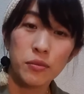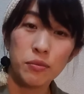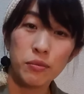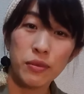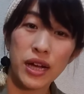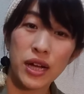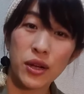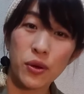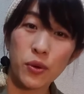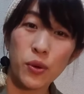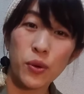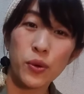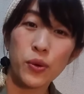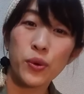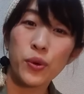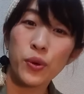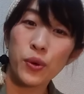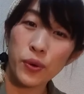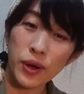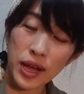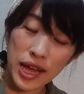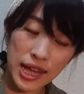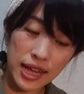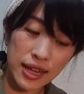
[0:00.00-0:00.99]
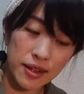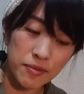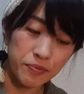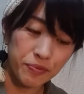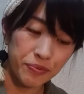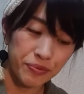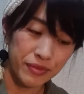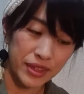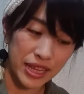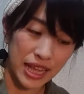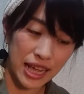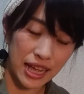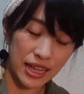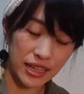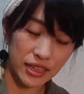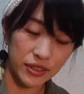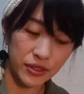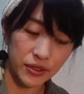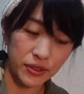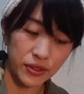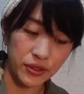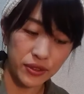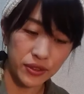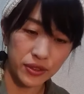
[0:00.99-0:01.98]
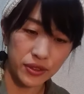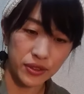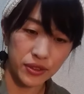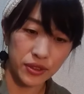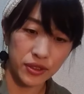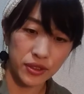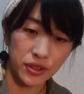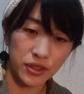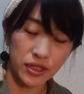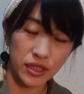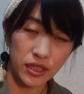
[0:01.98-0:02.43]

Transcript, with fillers: まあ、今後はあの